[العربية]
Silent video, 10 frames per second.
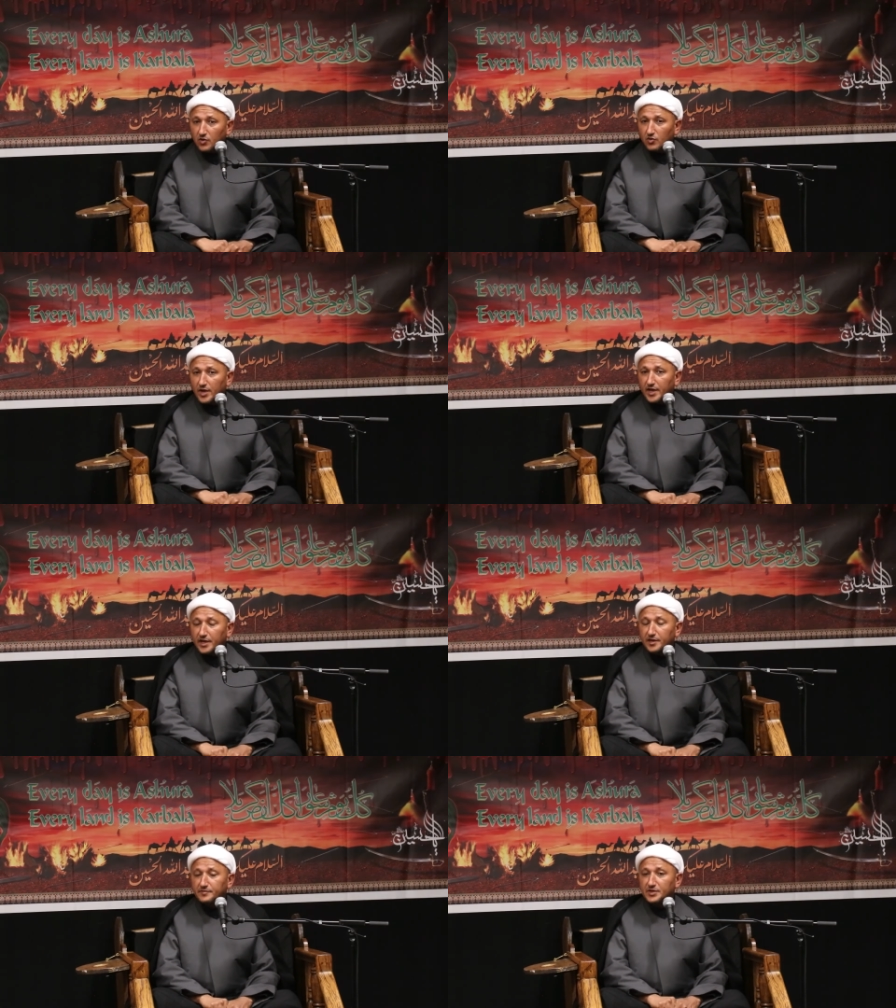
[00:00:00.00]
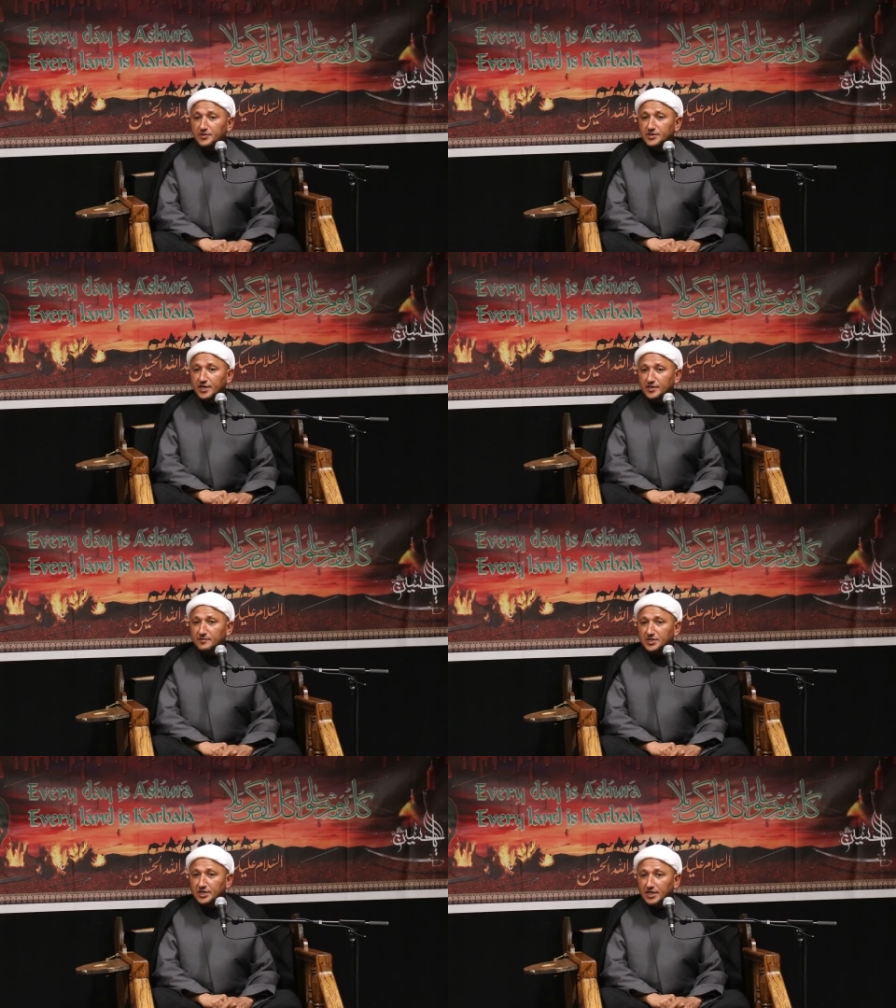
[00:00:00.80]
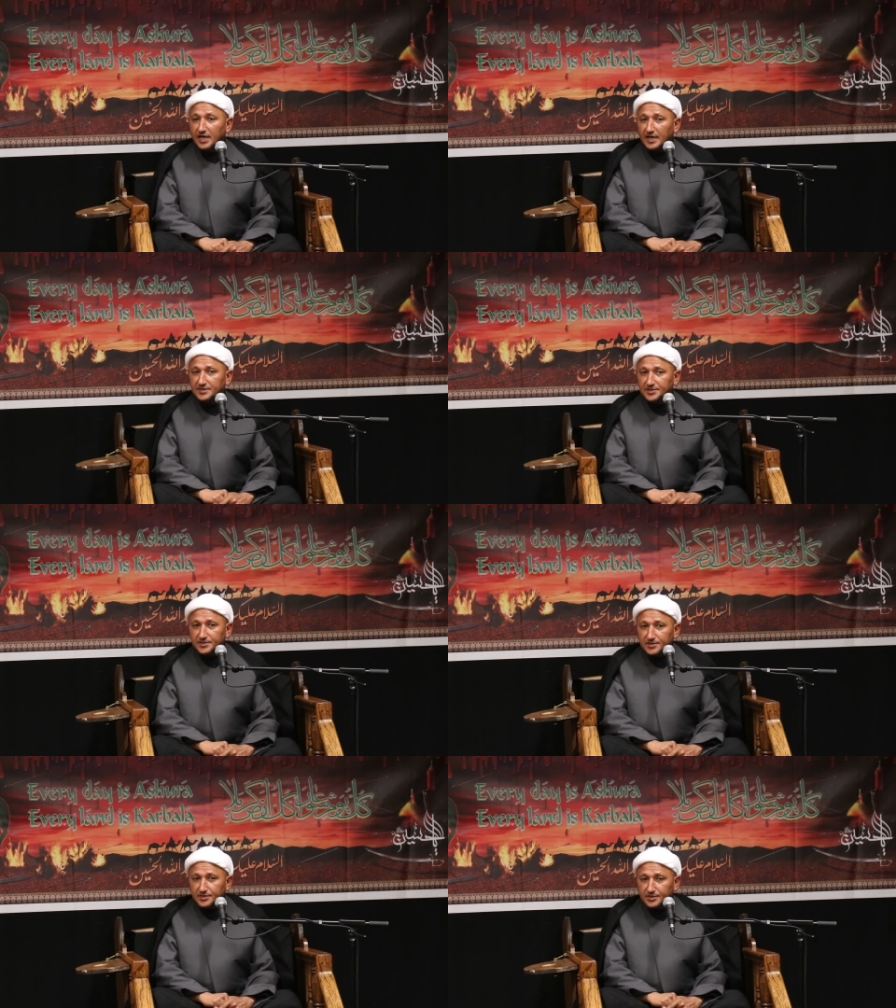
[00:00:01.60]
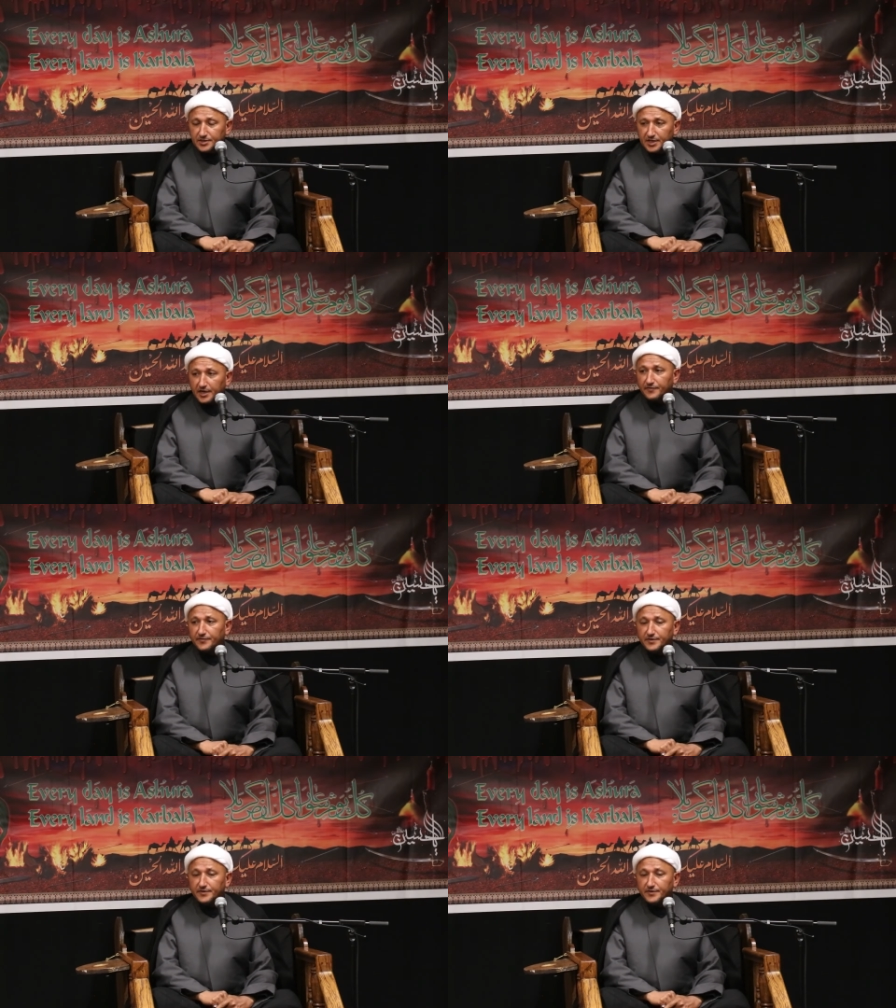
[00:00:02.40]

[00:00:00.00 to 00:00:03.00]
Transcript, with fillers: وبالحسين بشكل خاص كيف؟